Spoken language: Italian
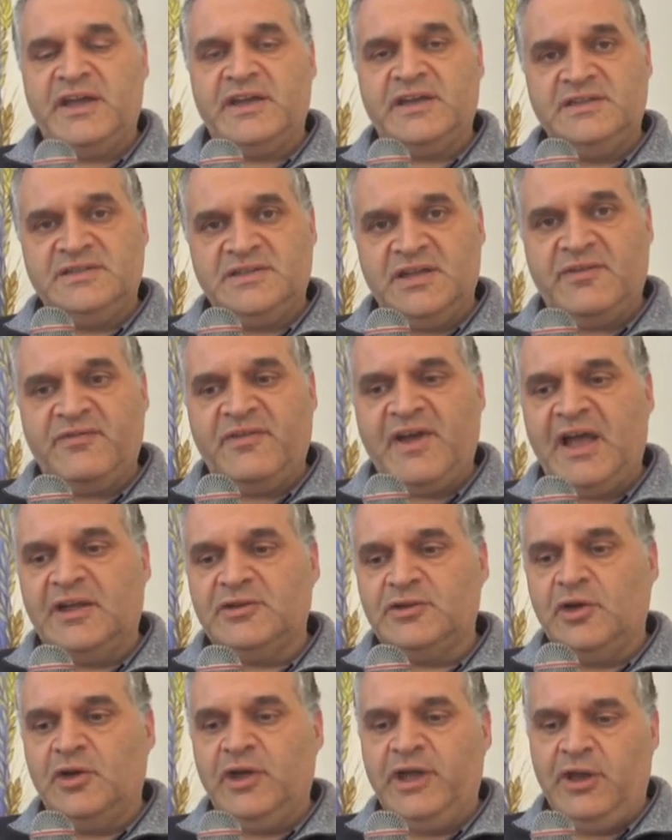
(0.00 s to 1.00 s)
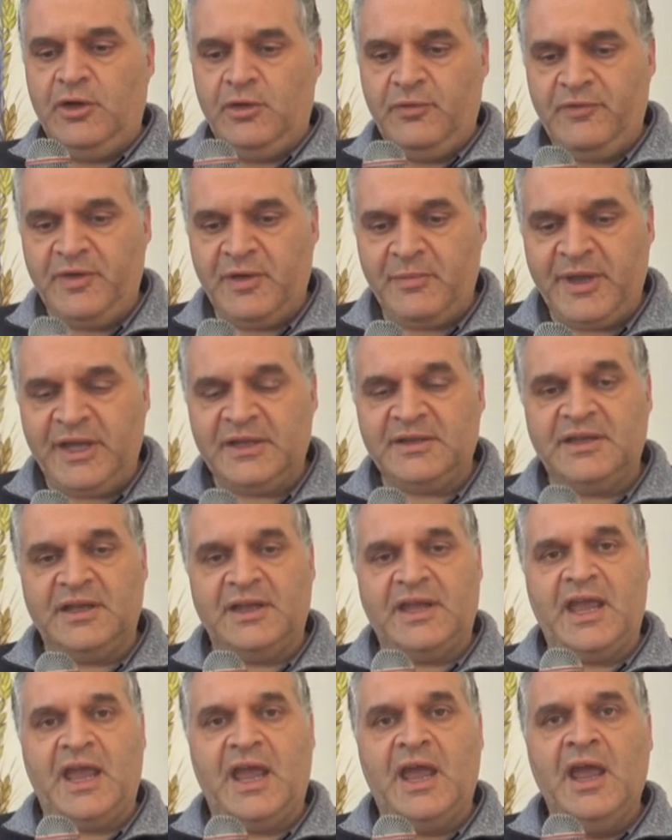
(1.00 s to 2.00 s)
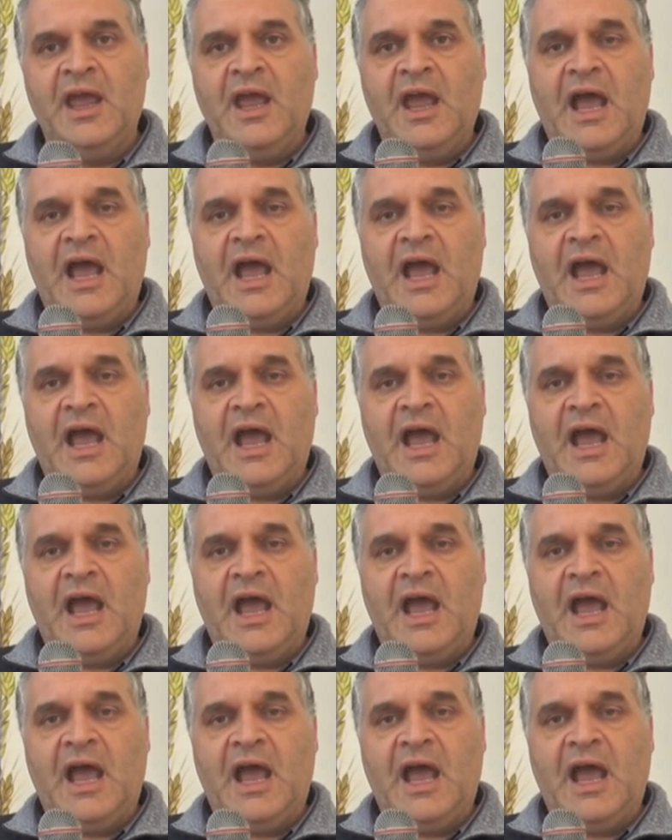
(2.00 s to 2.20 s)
riservato e ovviamente che